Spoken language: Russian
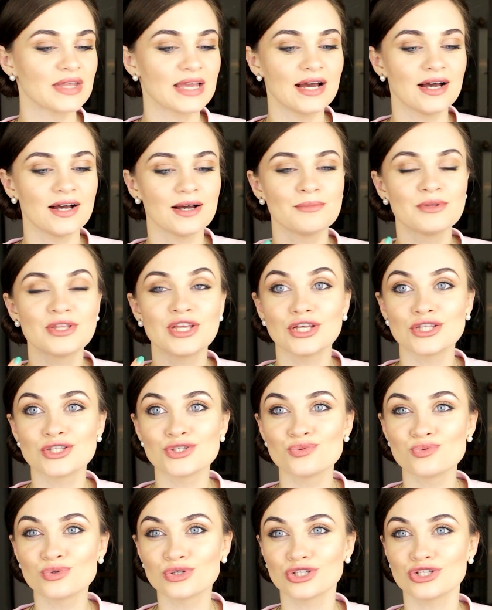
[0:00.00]
а,
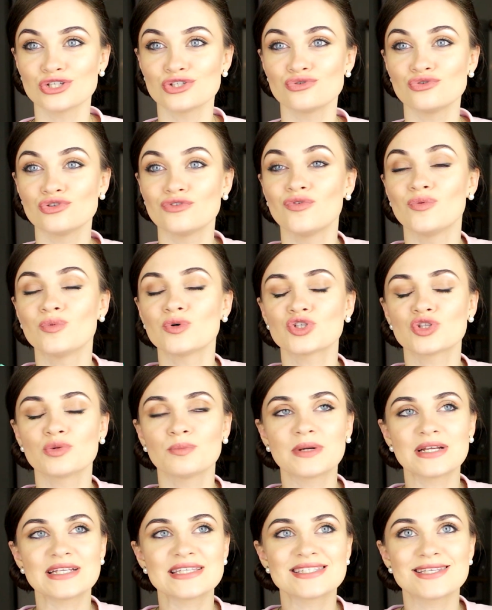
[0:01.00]
миниатюрностью. Его можно
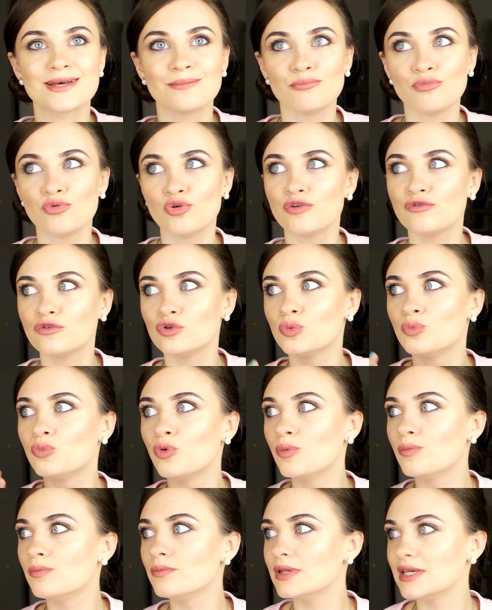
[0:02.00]
брать с собой в
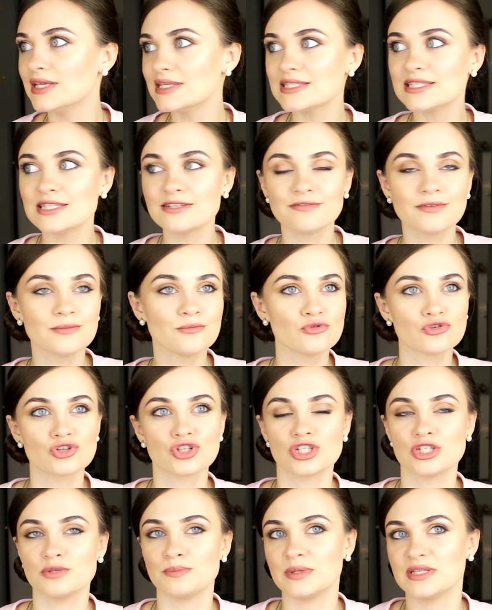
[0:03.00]
любом месте, вы
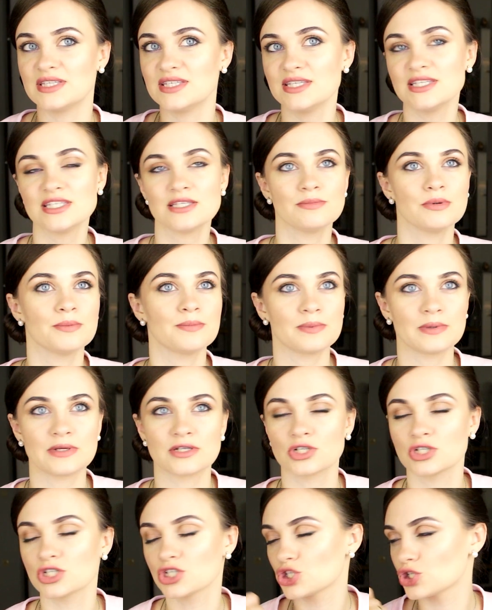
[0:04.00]
можете пойти себе
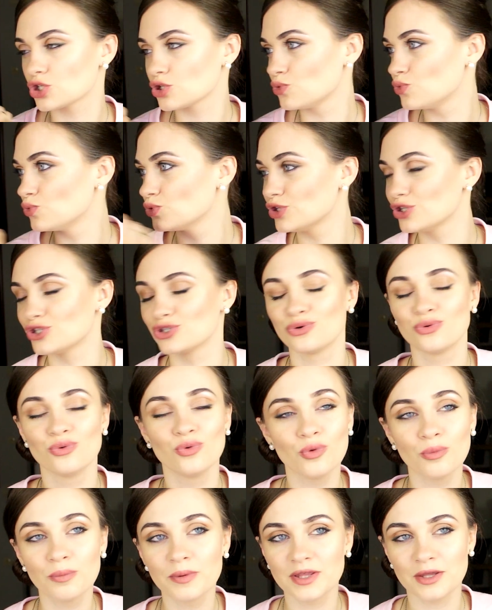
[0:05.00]
пошкудить
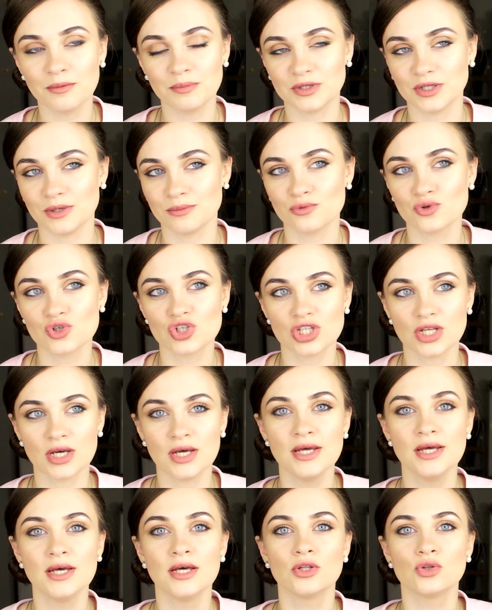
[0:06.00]
губки, потому что,
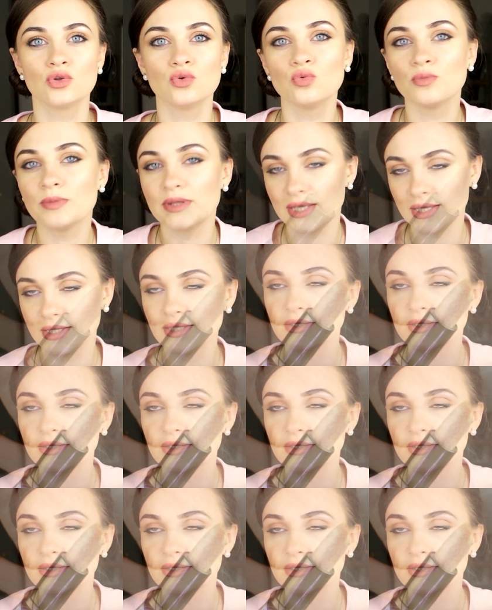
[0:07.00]
ну, у меня